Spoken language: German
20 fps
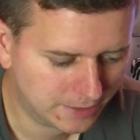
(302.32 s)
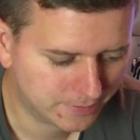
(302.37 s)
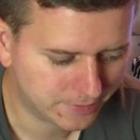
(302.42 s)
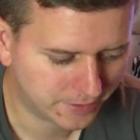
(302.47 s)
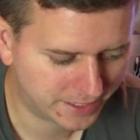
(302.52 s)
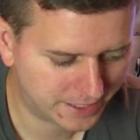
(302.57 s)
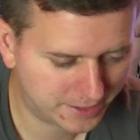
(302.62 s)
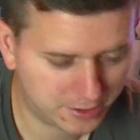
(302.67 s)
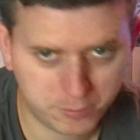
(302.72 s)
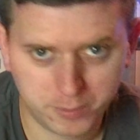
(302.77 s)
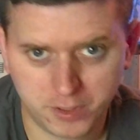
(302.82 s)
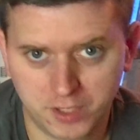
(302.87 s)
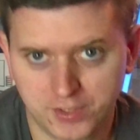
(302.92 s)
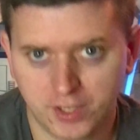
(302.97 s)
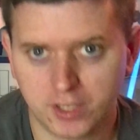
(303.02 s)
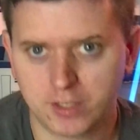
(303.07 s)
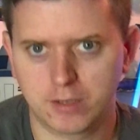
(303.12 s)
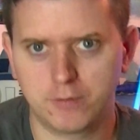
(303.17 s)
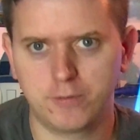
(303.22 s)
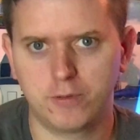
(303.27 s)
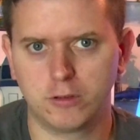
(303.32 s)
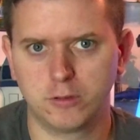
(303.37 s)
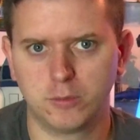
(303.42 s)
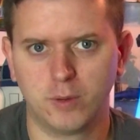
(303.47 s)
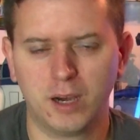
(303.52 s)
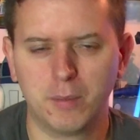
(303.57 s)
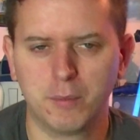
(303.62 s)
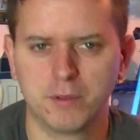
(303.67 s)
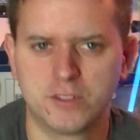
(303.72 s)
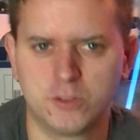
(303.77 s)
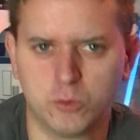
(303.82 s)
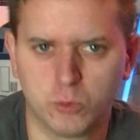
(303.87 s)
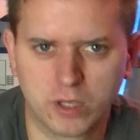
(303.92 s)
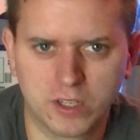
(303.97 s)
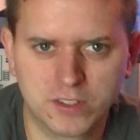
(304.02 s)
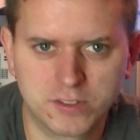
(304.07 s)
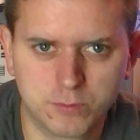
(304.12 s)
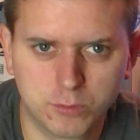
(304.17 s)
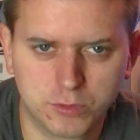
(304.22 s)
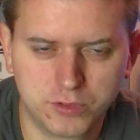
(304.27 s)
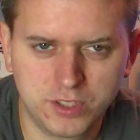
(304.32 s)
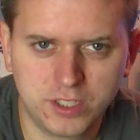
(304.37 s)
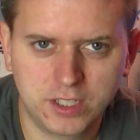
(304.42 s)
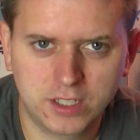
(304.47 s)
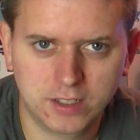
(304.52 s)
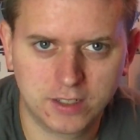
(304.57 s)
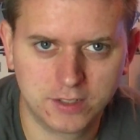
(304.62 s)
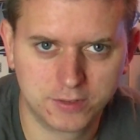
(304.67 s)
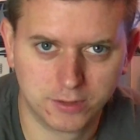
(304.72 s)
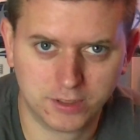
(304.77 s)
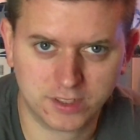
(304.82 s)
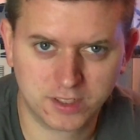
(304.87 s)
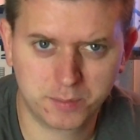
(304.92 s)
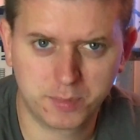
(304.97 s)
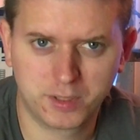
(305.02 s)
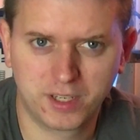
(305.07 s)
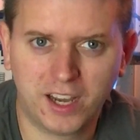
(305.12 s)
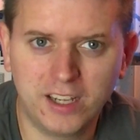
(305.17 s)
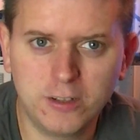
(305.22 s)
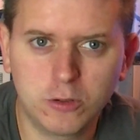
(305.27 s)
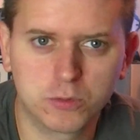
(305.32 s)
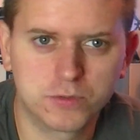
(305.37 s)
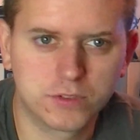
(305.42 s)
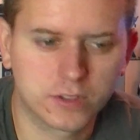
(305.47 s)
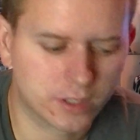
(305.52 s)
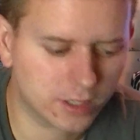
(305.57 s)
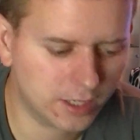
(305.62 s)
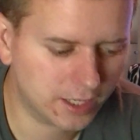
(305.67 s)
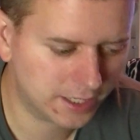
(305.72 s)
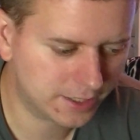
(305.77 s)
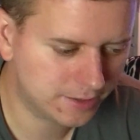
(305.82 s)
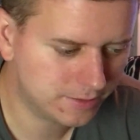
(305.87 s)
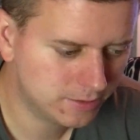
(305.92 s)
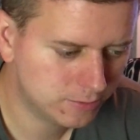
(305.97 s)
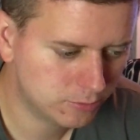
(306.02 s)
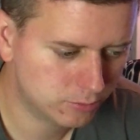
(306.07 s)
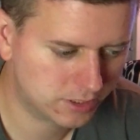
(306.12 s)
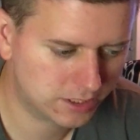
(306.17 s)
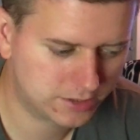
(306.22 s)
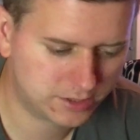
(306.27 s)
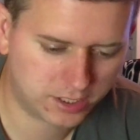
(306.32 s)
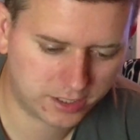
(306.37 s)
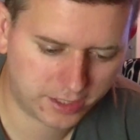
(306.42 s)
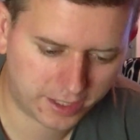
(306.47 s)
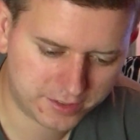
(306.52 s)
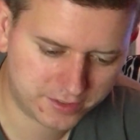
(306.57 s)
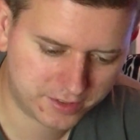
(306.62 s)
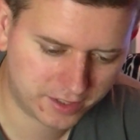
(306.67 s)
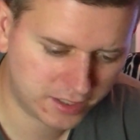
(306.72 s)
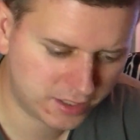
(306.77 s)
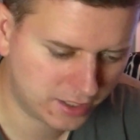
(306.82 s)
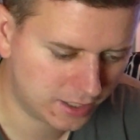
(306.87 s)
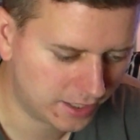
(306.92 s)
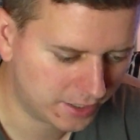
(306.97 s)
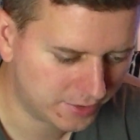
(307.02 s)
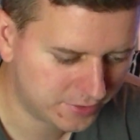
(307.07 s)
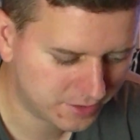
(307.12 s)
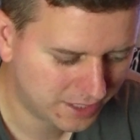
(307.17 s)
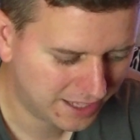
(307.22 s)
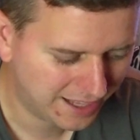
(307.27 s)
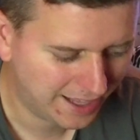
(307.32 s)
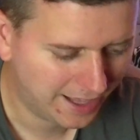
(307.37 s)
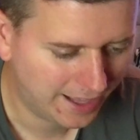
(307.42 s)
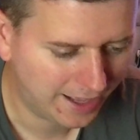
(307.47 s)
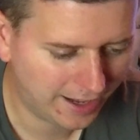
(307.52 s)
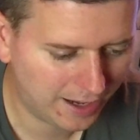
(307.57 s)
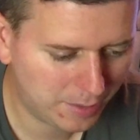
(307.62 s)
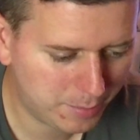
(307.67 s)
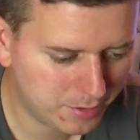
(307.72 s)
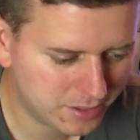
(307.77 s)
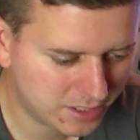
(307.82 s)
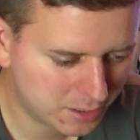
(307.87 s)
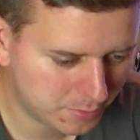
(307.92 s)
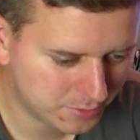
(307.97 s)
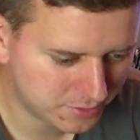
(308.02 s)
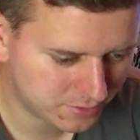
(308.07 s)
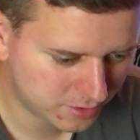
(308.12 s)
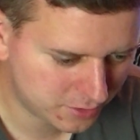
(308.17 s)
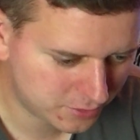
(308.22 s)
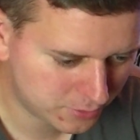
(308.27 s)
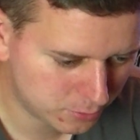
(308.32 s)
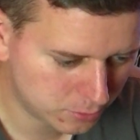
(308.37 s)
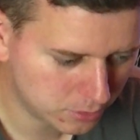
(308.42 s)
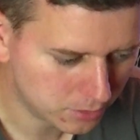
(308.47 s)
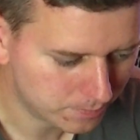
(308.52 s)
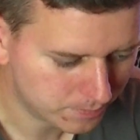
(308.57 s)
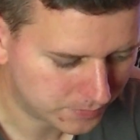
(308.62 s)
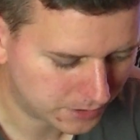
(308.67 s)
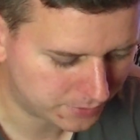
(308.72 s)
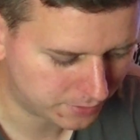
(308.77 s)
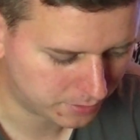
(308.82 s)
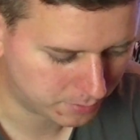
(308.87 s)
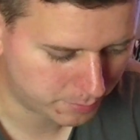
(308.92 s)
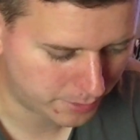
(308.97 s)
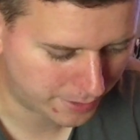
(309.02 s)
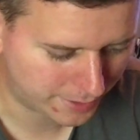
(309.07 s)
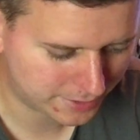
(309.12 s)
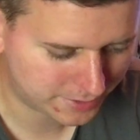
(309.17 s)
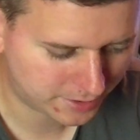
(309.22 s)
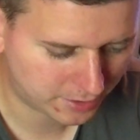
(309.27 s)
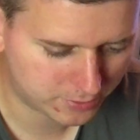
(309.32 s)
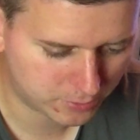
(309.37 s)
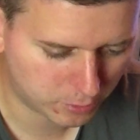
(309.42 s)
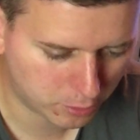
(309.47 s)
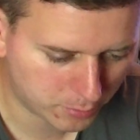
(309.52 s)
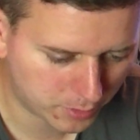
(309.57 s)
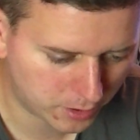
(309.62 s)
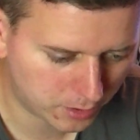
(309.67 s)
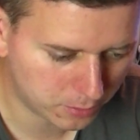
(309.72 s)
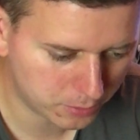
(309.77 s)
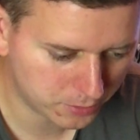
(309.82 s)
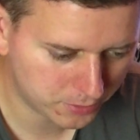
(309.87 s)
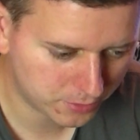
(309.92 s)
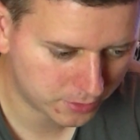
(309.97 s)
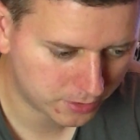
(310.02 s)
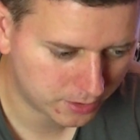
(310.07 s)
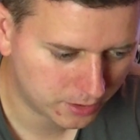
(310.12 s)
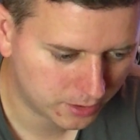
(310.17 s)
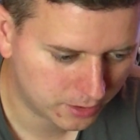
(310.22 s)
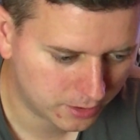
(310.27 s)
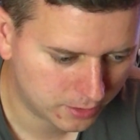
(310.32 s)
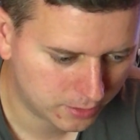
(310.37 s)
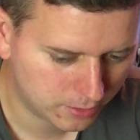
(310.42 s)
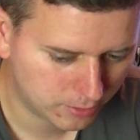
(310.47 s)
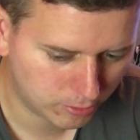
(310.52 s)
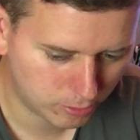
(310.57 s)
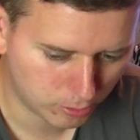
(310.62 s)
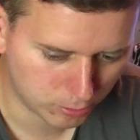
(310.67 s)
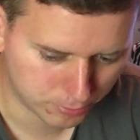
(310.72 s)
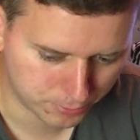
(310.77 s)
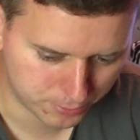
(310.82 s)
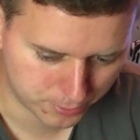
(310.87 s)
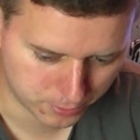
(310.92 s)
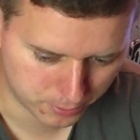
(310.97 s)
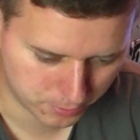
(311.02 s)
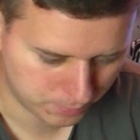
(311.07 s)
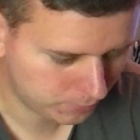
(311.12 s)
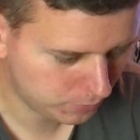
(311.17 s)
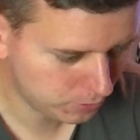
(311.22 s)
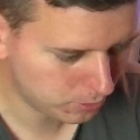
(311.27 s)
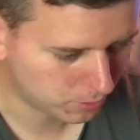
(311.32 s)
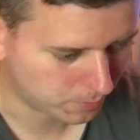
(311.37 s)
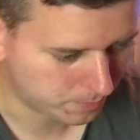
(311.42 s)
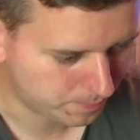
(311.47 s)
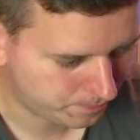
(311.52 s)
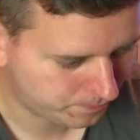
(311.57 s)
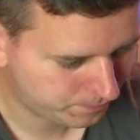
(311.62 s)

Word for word: Dann hätte ich mir die Sachen einfach über Amazon als Musik, also MP3 runtergeladen und hätte den Rest drin gelassen. Aber dem ist nicht so, deswegen packe ich es jetzt doch mal aus. Und äh, ja,